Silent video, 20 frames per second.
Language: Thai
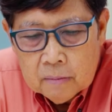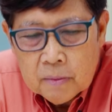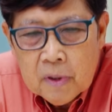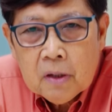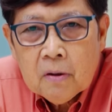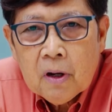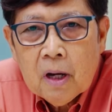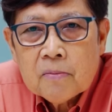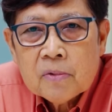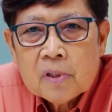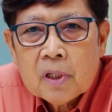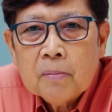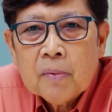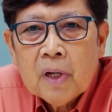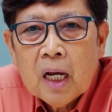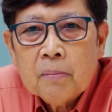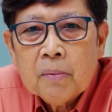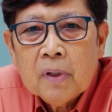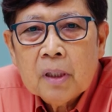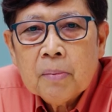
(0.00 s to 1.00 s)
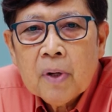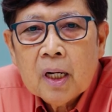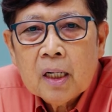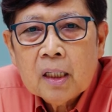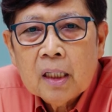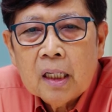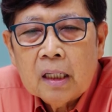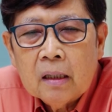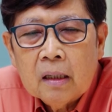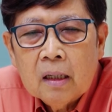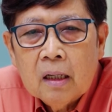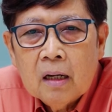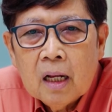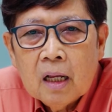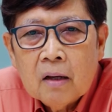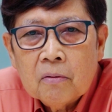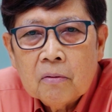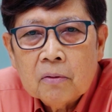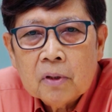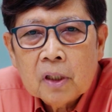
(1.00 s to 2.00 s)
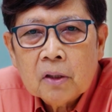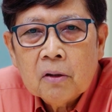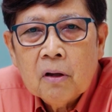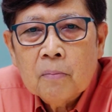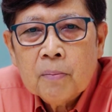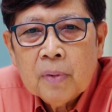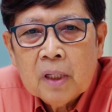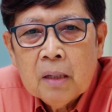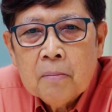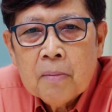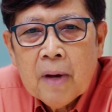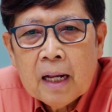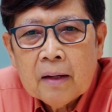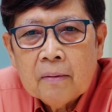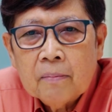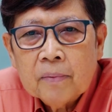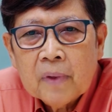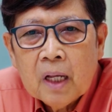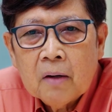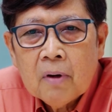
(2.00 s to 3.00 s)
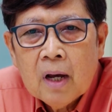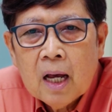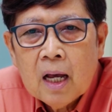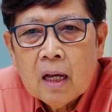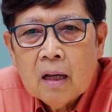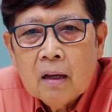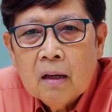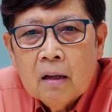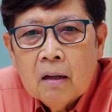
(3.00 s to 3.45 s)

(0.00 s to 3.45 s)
มีความสำคัญเป็นภารกิจที่เราจะต้องปฏิบัติ แต่ว่า